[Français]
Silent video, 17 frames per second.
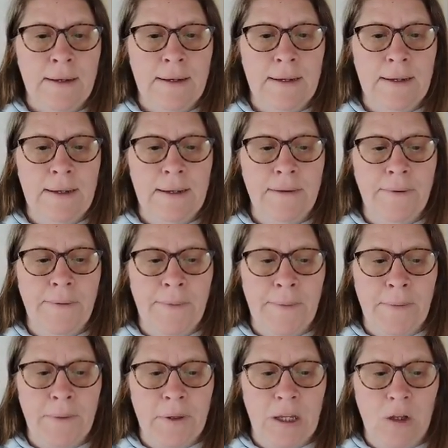et
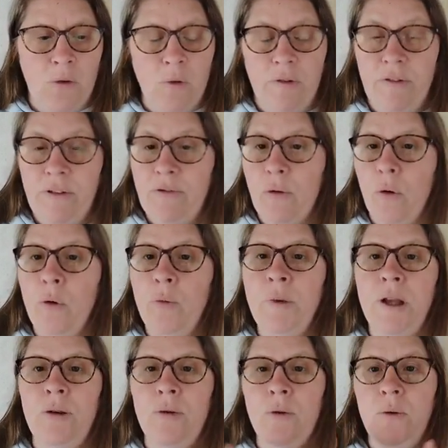qui doit vivre au
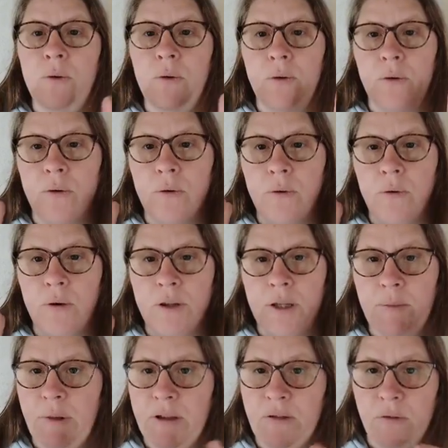milieu
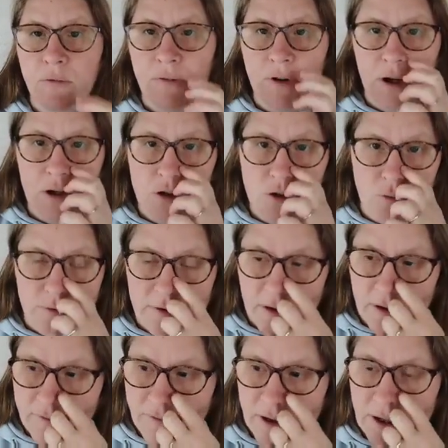des bêtes sauvages, tout
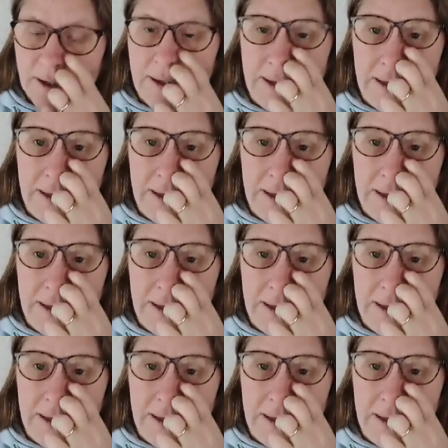ça, enfin,